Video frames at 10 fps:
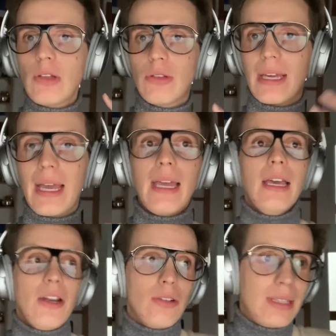eso de que
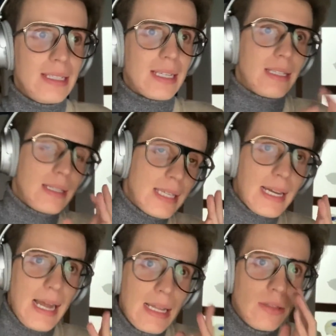no tienes que estar
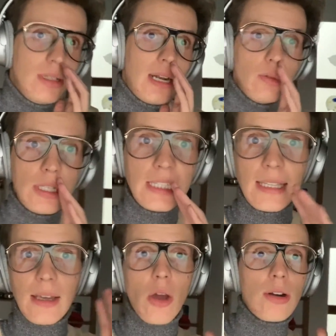checando, la luz, te ¿este
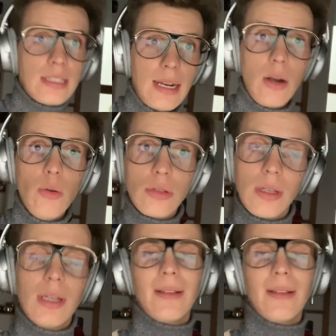de qué color está la luz?